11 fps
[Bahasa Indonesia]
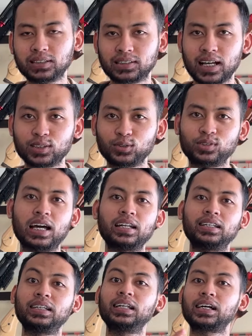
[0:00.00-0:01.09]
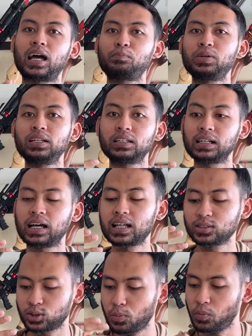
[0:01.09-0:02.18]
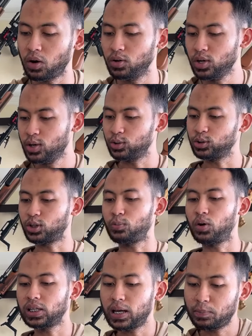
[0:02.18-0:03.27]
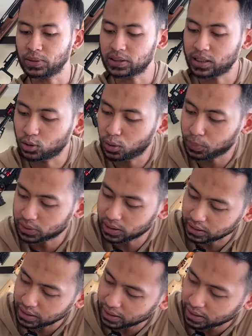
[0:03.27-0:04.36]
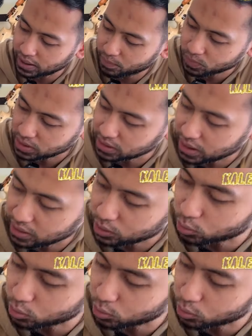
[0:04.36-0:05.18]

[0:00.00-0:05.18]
dan sudah dilengkapi dengan serombong. Untuk serombongnya bisa dulur-dulur lihat ya. Di sini ada